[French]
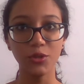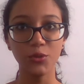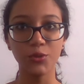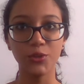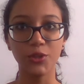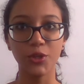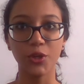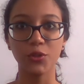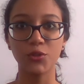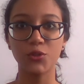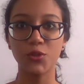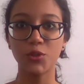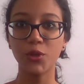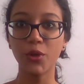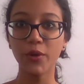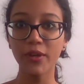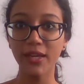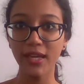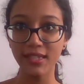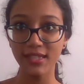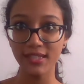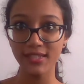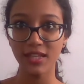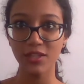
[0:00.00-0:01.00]
au cœur d'une
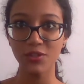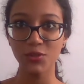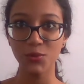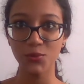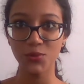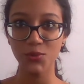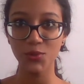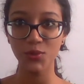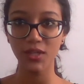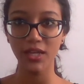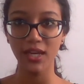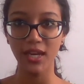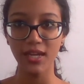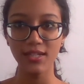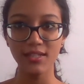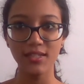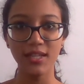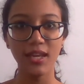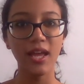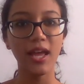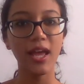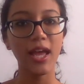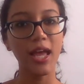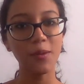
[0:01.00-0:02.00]
organisation secrète
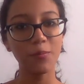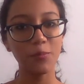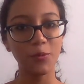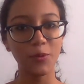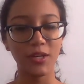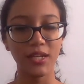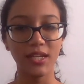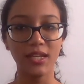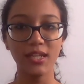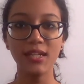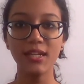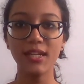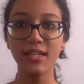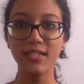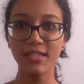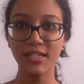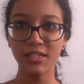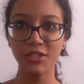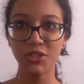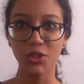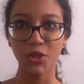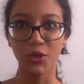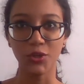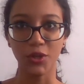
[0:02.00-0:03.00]
appelée les
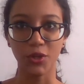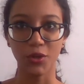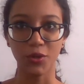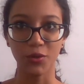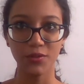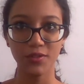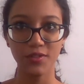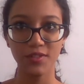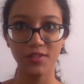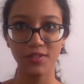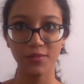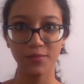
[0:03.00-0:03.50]
Danger Girls.